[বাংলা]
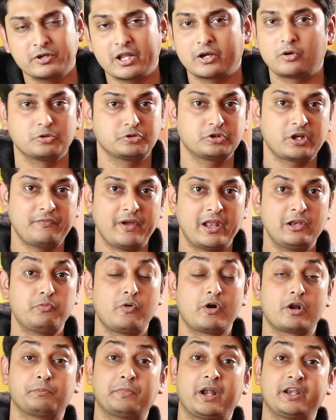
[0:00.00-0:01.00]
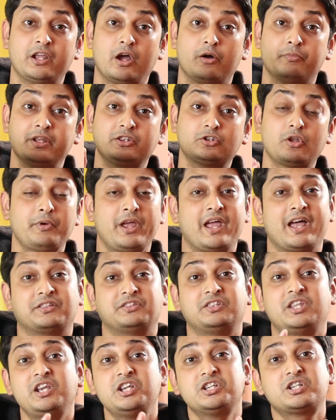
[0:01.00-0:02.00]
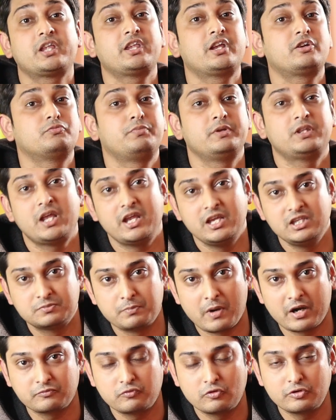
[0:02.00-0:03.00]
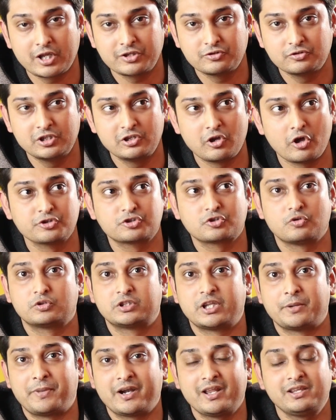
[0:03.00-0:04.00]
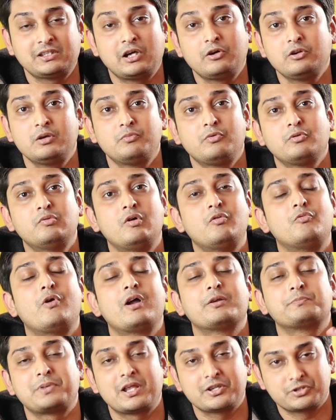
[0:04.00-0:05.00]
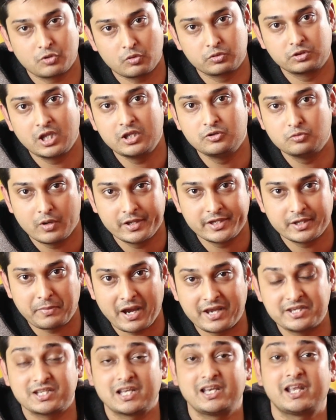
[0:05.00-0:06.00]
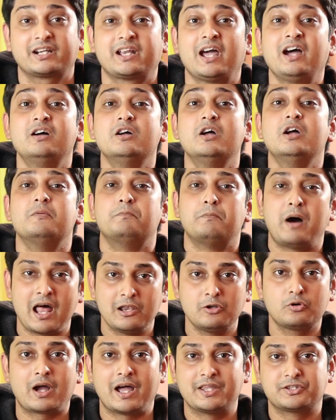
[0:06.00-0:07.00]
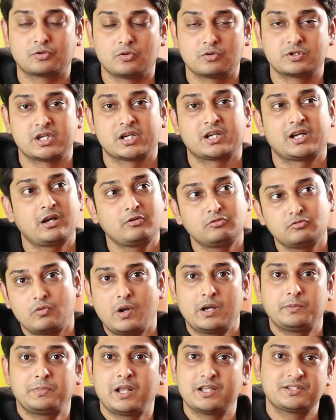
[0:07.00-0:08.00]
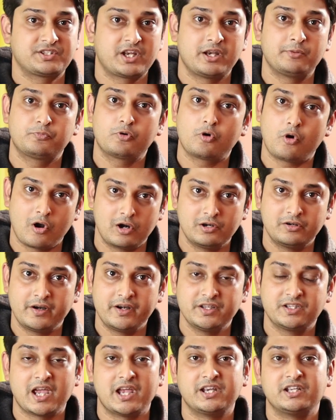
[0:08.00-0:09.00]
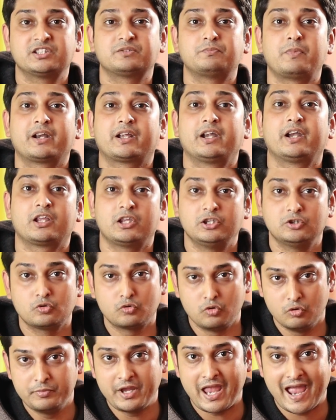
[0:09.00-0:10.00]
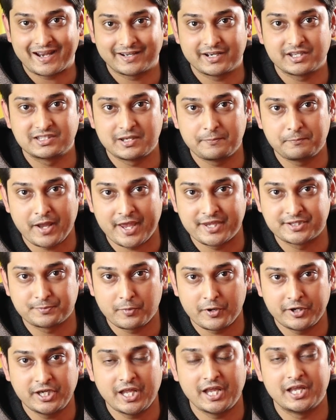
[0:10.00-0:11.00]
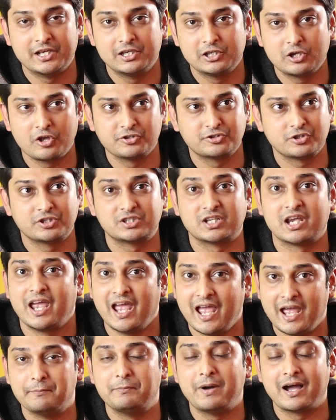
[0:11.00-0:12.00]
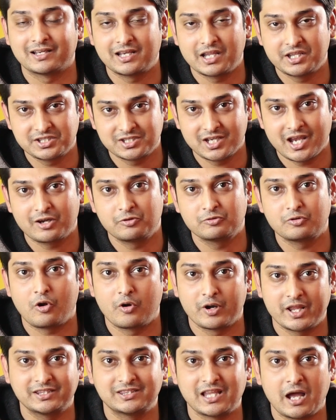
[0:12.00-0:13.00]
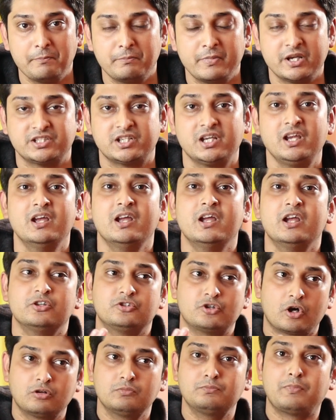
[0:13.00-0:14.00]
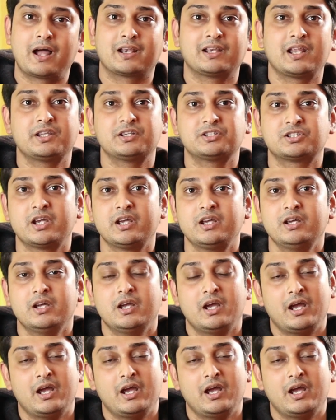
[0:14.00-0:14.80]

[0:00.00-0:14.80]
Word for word: ফোনটা কতটা ভ্যালু ফর মানি হবে তবে হ্যাঁ তিরিশ হাজার রুপিতে এই স্মার্টফোনটা যদি লঞ্চ করতে পারে তাহলে বলবো ওয়ান প্লাস সত্যি দু সালে একটা ভালো কাজ করছে কারণ ওয়ান প্লাস টেন প্রো অলরেডি চাইনিজ মার্কেটে কিন্তু খুবই অ্যাগ্রেসিভ প্রাইস পয়েন্টে লঞ্চ হয়েছে হ্যাঁ বাংলাদেশে এখন অনেক দাম বেশি যখন বাংলাদেশে